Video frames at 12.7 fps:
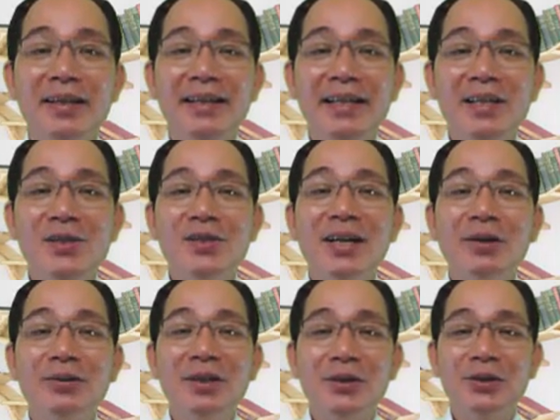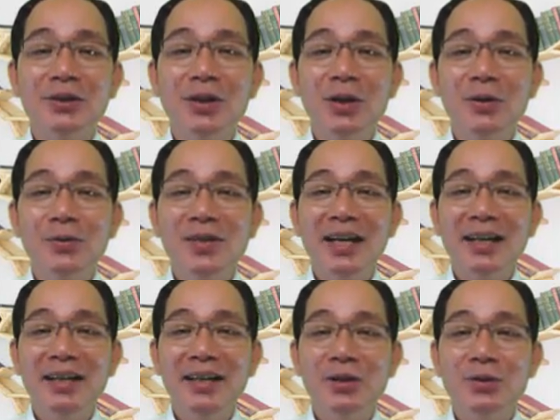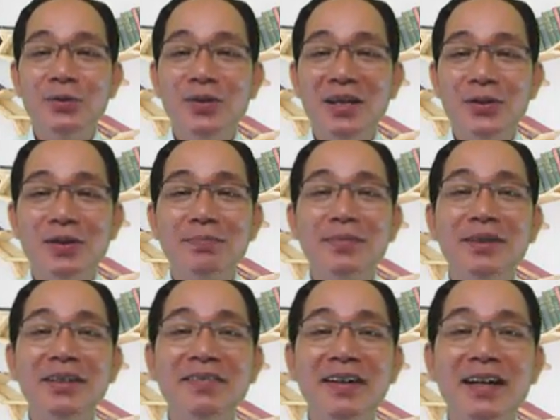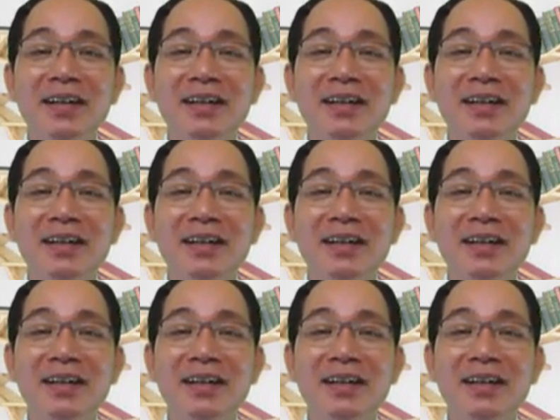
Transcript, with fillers: Nǐ Nǐ zhù Zhù zài zài à? wǒ hěn